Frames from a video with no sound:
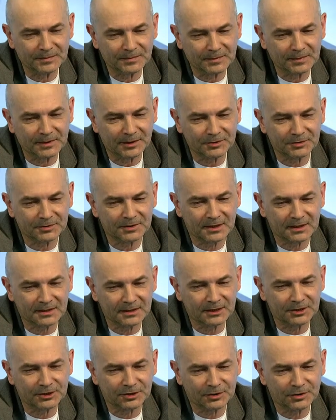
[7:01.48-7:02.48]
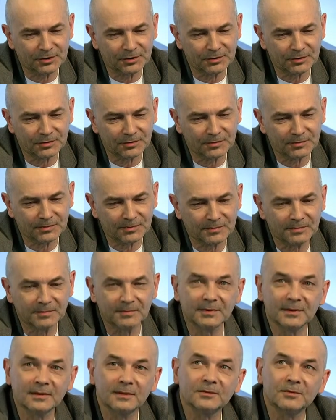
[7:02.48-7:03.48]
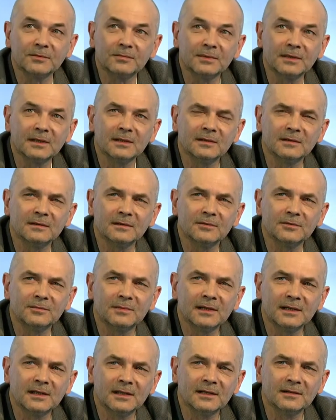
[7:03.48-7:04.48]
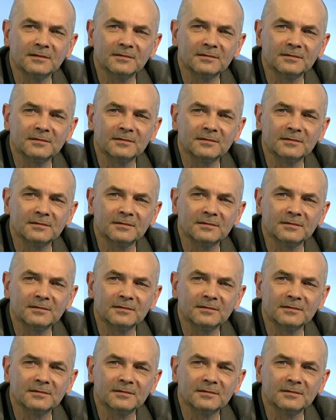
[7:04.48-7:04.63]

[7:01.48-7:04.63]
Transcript: Хочу сказать, что был юбилей, юбилейный